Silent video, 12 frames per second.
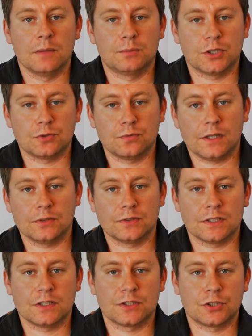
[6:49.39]

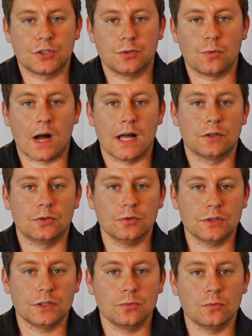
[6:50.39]
przesuwając skrzydła
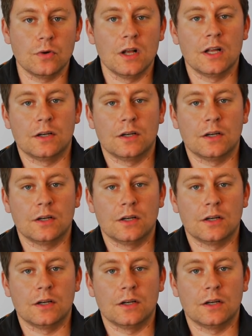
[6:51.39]
do tyłu.